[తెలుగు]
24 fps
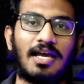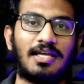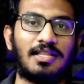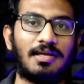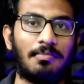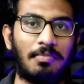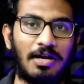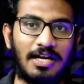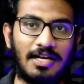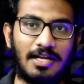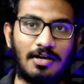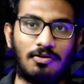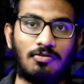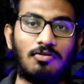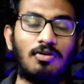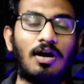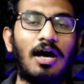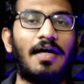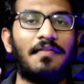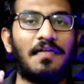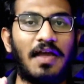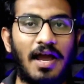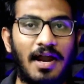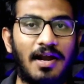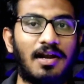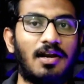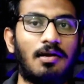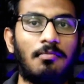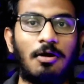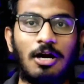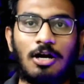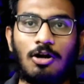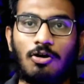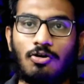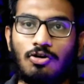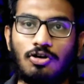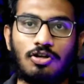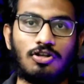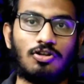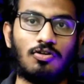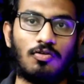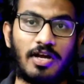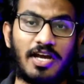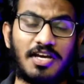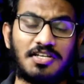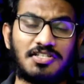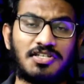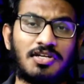అయితే పెట్టాను అది హైదరాబాద్లో ఉంటుంది
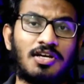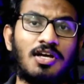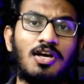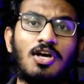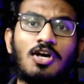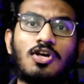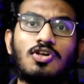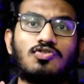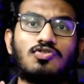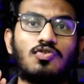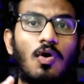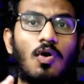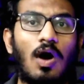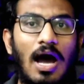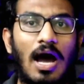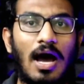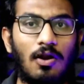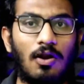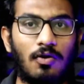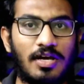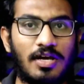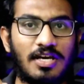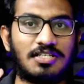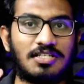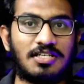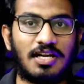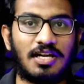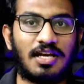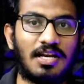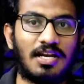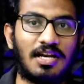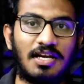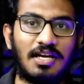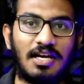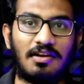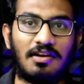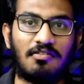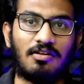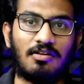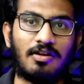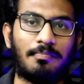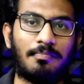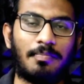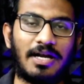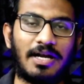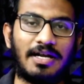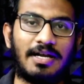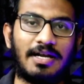లొకేషన్ సో ఆ లొకేషన్కి నేను డెలివరీ
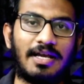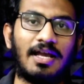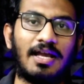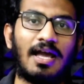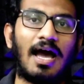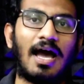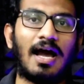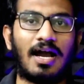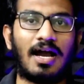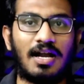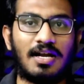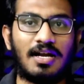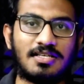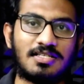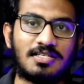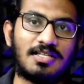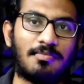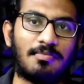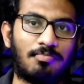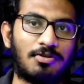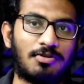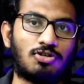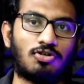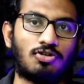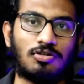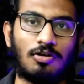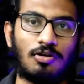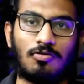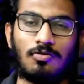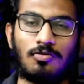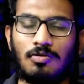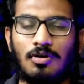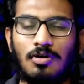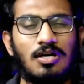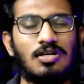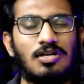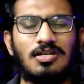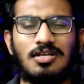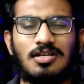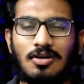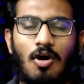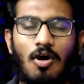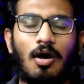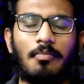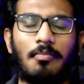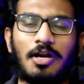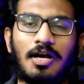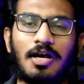పెట్టి అక్కడి నుంచి నేర్పించుకుందాం అనుకున్నాను అది
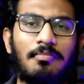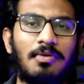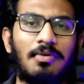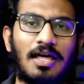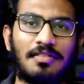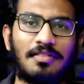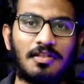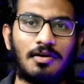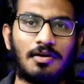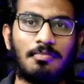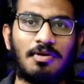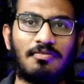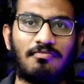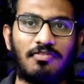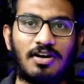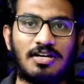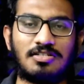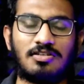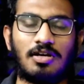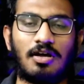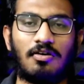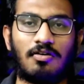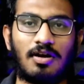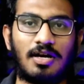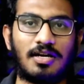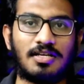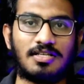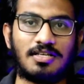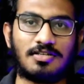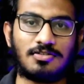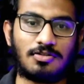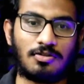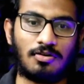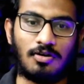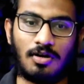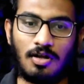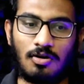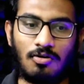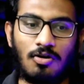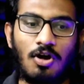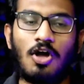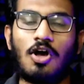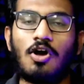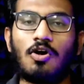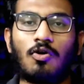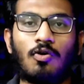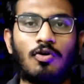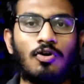కామన్గా మీ అందరూ మీ ఫ్రెండ్స్లో ఎవరైనా చేస్తుంటారు
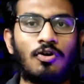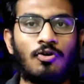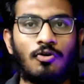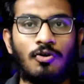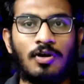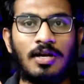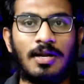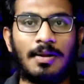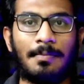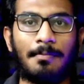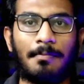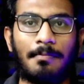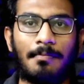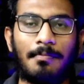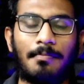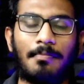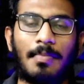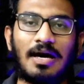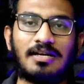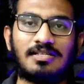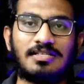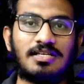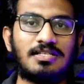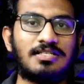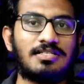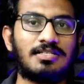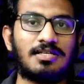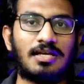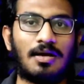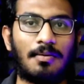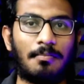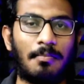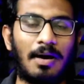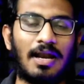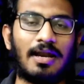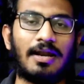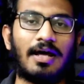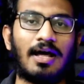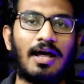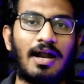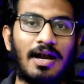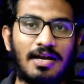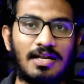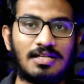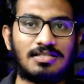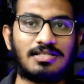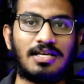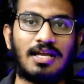కొన్ని కొన్ని పార్సెల్స్ మన
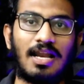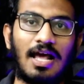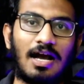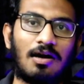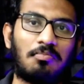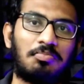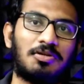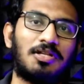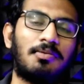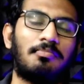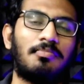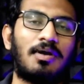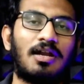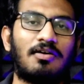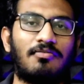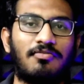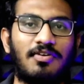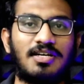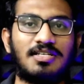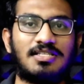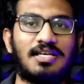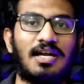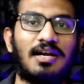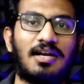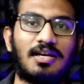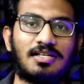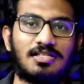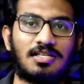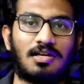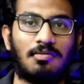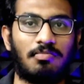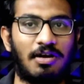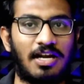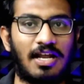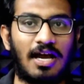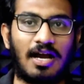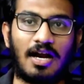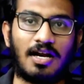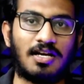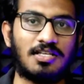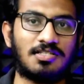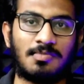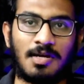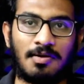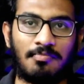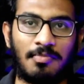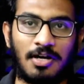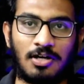అడ్రస్కి లేకపోతే మన ఫ్రెండ్స్ అడ్రస్కి పెట్టి అక్కడి
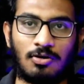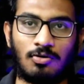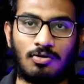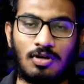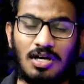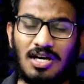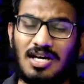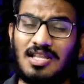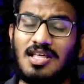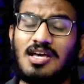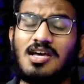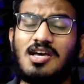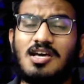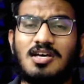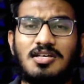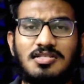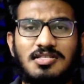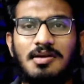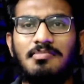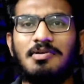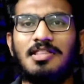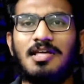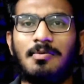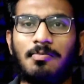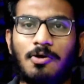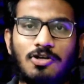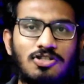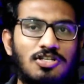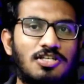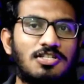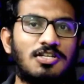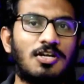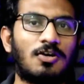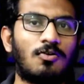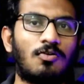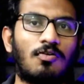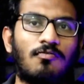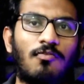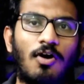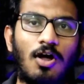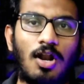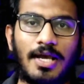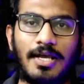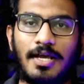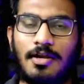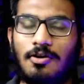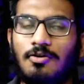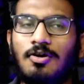నుంచి మనం పెట్టుకుంటాం కదా సేమ్ ఇదే ప్రాసెస్ నేను కూడా
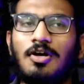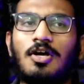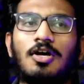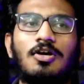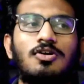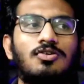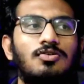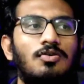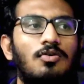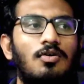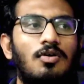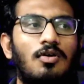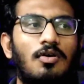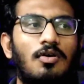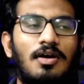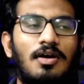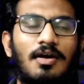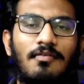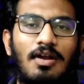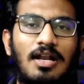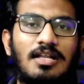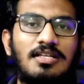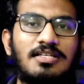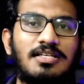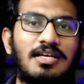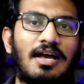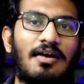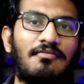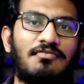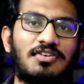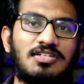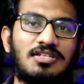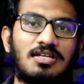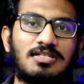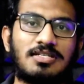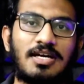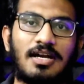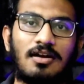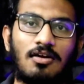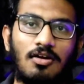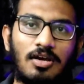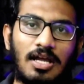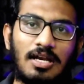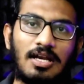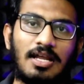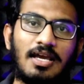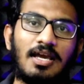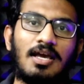ఫాలో అయ్యాను సో ఎల్జీ అఫీషియల్
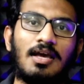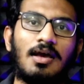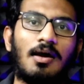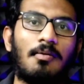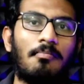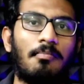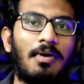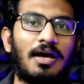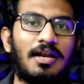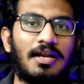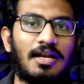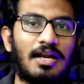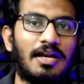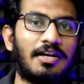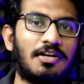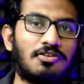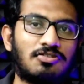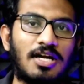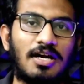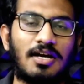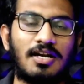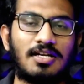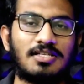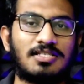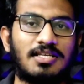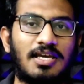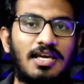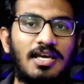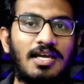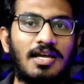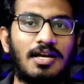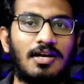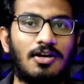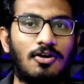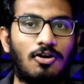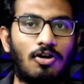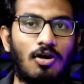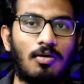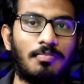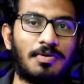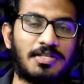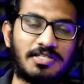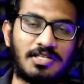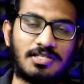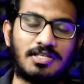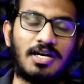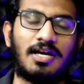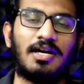సైట్లోకి వెళ్ళి మా రిలేటివ్స్ అడ్రస్కి డ్రాప్
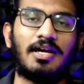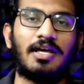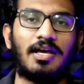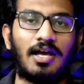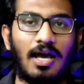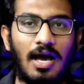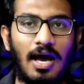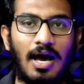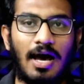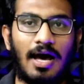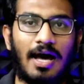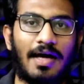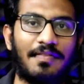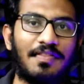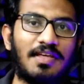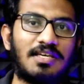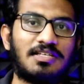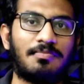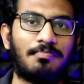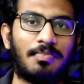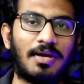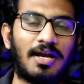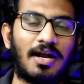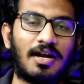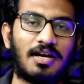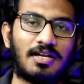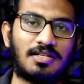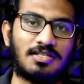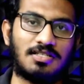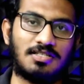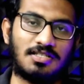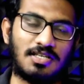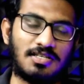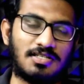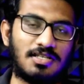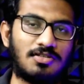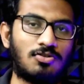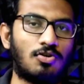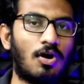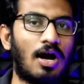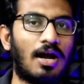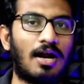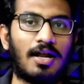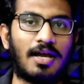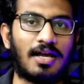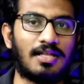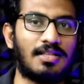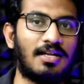ఇచ్చేసి అంటే అది షిప్పింగ్ అడ్రస్ ఇచ్చేసి సో
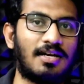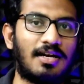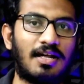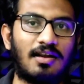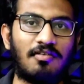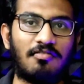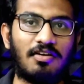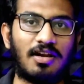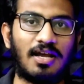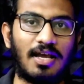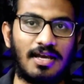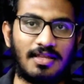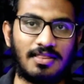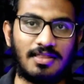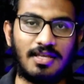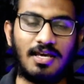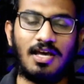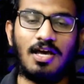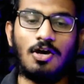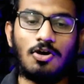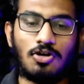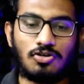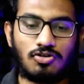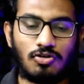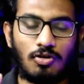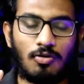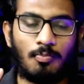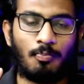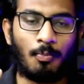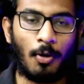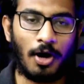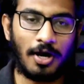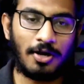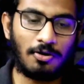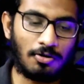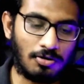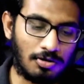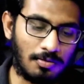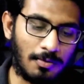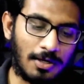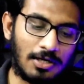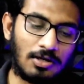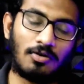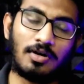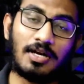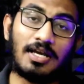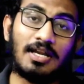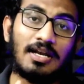అక్కడికైతే డెలివరీ అయింది సో పాయింట్
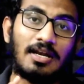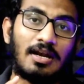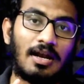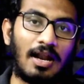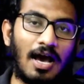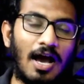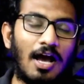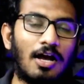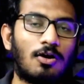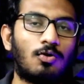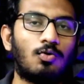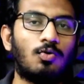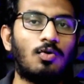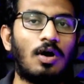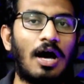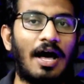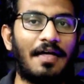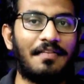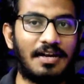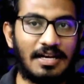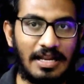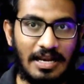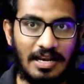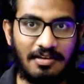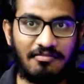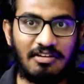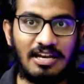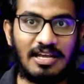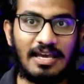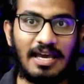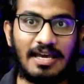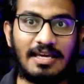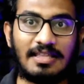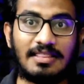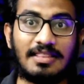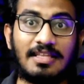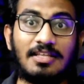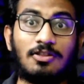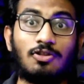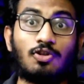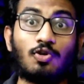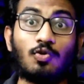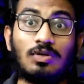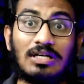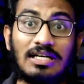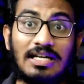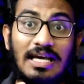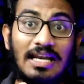గుర్తుపెట్టుకోండి నాకు అది డెలివరీ అయింది
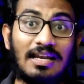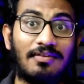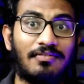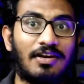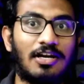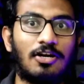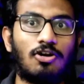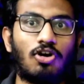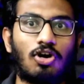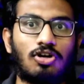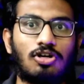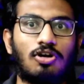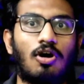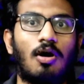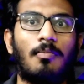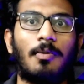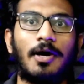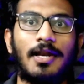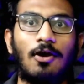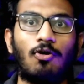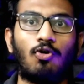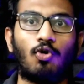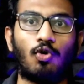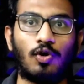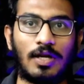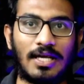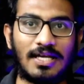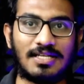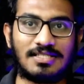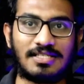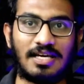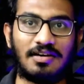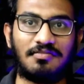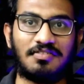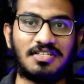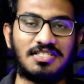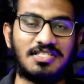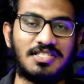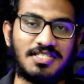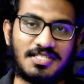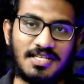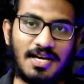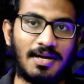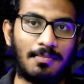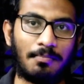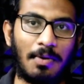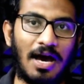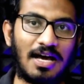త్రూ డెలివరీ డాట్ కామ్ అనే ఒక కొరియర్ సర్వీస్ నుంచి
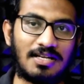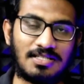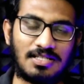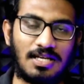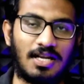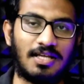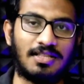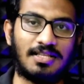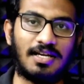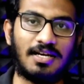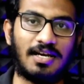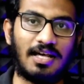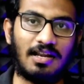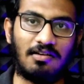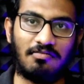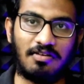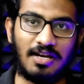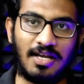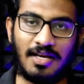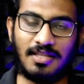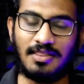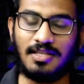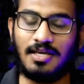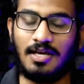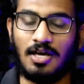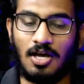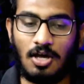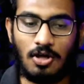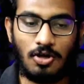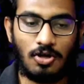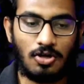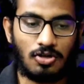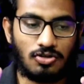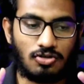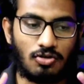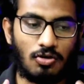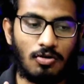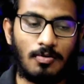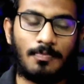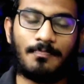పార్సల్ అయితే డెలివరీ కంప్లీట్ సో